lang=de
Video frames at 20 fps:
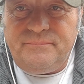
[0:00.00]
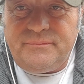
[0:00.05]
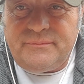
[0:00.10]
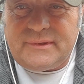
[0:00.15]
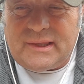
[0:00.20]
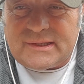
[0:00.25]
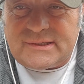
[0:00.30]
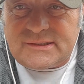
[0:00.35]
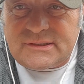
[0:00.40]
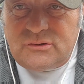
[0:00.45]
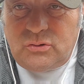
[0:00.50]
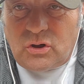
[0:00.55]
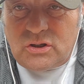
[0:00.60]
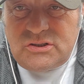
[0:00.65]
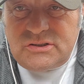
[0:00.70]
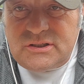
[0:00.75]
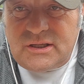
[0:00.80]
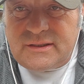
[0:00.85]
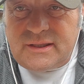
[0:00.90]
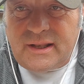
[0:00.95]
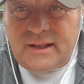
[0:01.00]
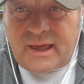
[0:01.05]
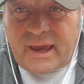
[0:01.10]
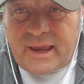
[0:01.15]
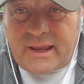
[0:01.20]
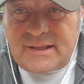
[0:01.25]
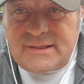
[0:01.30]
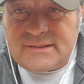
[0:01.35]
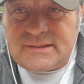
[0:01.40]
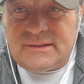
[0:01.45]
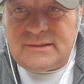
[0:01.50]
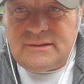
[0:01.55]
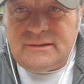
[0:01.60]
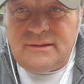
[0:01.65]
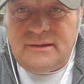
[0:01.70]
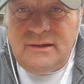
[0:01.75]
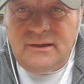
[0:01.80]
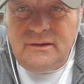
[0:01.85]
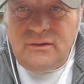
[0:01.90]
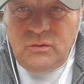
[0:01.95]
das kostet den
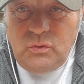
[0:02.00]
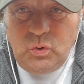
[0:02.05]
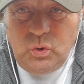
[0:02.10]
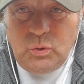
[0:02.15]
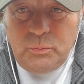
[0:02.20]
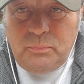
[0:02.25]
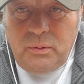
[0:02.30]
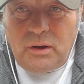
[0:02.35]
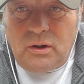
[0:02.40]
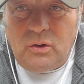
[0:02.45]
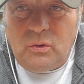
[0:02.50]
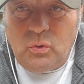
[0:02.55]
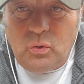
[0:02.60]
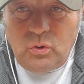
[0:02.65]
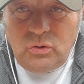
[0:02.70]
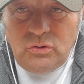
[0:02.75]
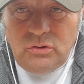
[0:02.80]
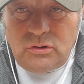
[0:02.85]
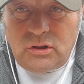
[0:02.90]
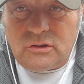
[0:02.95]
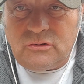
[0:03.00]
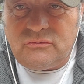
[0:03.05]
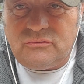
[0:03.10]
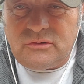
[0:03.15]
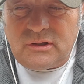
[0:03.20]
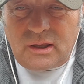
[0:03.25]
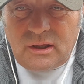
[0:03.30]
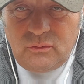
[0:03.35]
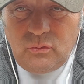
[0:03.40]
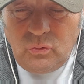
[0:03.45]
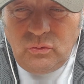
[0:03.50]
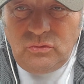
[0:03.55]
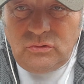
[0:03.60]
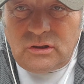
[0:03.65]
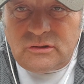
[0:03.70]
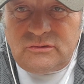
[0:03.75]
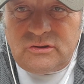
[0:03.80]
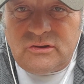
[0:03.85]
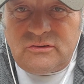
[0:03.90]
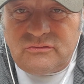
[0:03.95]
Einzelnen über hundert, hunderte,